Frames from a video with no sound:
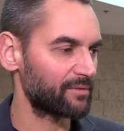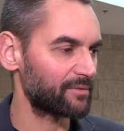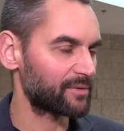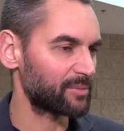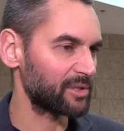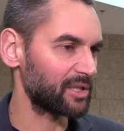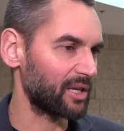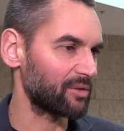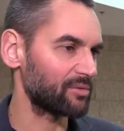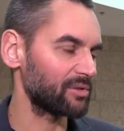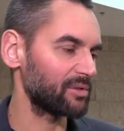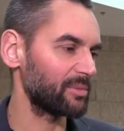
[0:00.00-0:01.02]
w
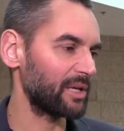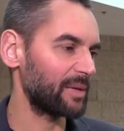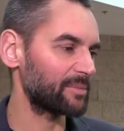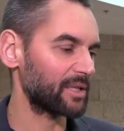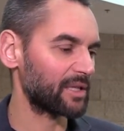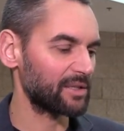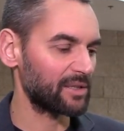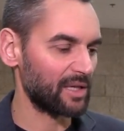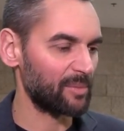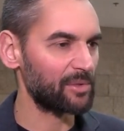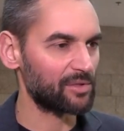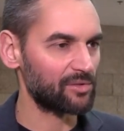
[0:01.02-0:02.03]
szpitalu i miałem takie
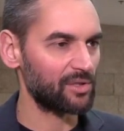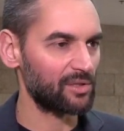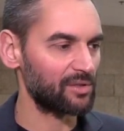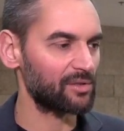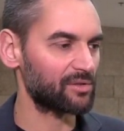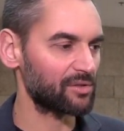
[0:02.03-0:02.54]
terapie codziennie,